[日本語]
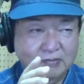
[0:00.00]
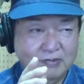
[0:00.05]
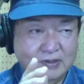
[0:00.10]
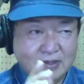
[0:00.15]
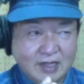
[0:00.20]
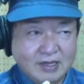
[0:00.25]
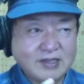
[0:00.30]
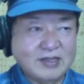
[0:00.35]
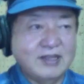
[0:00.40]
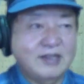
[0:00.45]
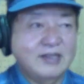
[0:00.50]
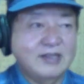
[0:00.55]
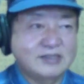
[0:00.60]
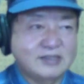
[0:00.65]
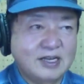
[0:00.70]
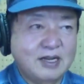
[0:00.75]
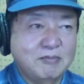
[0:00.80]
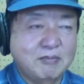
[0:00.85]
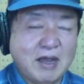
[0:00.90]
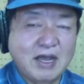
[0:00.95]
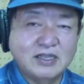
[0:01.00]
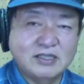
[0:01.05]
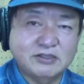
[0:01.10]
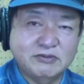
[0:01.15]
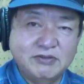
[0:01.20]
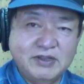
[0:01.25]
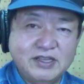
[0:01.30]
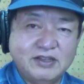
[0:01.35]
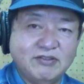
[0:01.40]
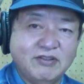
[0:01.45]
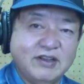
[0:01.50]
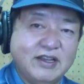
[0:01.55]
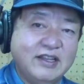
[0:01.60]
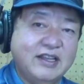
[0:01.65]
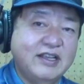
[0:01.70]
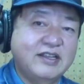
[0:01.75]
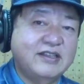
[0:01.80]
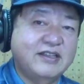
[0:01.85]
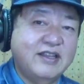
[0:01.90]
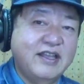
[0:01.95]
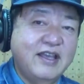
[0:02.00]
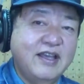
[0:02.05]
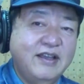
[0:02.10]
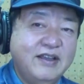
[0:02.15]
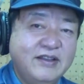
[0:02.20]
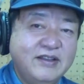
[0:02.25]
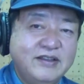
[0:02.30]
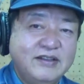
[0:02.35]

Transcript: できてですね、マイスイートができて、